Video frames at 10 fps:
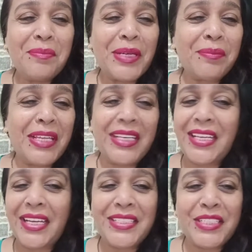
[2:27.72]
पर मेरी
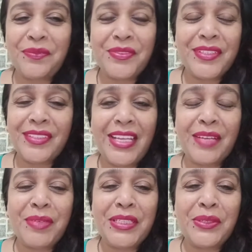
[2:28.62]
नाइट शिफ्ट
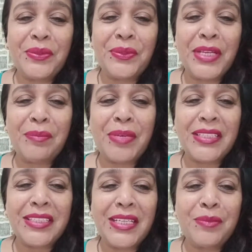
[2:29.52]
एक भी दिन हो नहीं
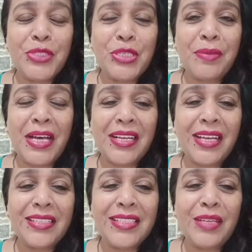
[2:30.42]
पाती है मुझे बारह
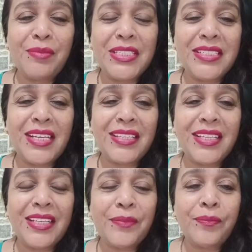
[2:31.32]
ऐसे ही बच
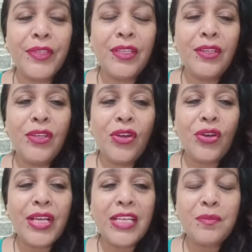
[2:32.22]
जाते हैं
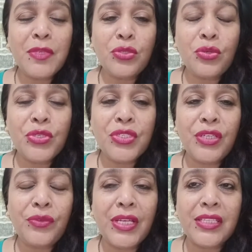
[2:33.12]
और गैस मैं सोच
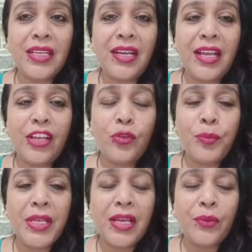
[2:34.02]
रही हूँ एक दिन लाइव
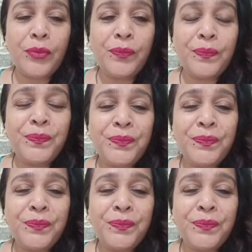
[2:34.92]
भी आऊँ